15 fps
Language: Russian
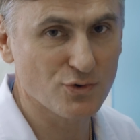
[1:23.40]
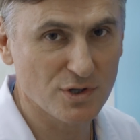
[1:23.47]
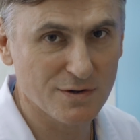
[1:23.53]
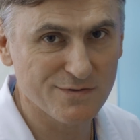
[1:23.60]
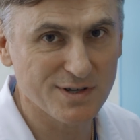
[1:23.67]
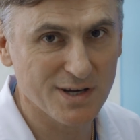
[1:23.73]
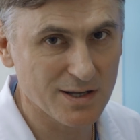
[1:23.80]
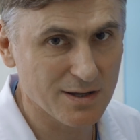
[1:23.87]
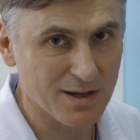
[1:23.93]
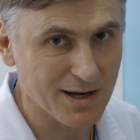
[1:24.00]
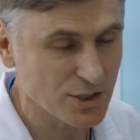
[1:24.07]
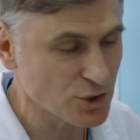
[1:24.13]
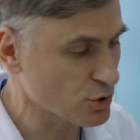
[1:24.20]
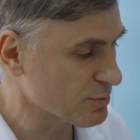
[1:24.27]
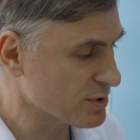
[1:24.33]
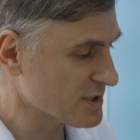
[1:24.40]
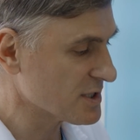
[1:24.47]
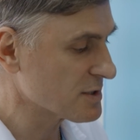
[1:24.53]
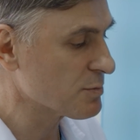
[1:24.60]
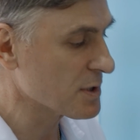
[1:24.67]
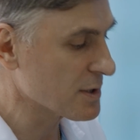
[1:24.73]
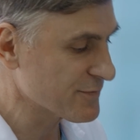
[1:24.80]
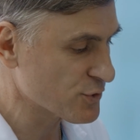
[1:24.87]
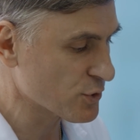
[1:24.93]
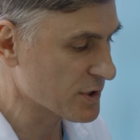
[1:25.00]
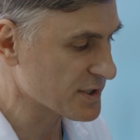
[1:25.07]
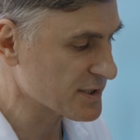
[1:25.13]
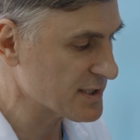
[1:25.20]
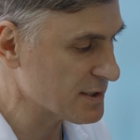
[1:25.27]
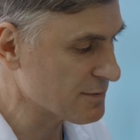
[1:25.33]
нужно взять так, чтобы здесь было все
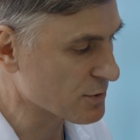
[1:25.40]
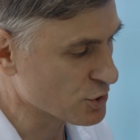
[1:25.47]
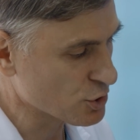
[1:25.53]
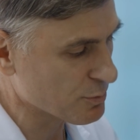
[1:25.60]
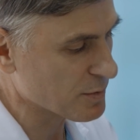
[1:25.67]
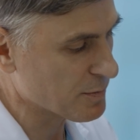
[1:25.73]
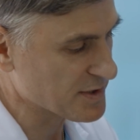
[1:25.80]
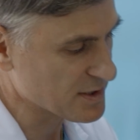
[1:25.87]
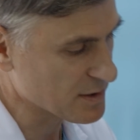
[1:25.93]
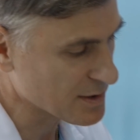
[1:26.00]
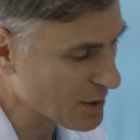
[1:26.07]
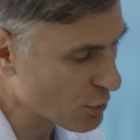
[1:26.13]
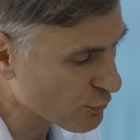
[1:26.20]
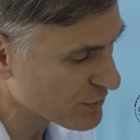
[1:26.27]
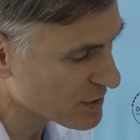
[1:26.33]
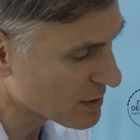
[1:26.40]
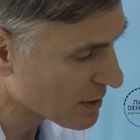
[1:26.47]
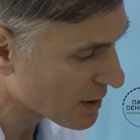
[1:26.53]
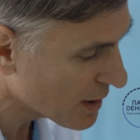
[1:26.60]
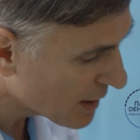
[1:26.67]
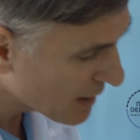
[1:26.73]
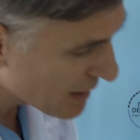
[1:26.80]
красиво, чтобы пациентка увидела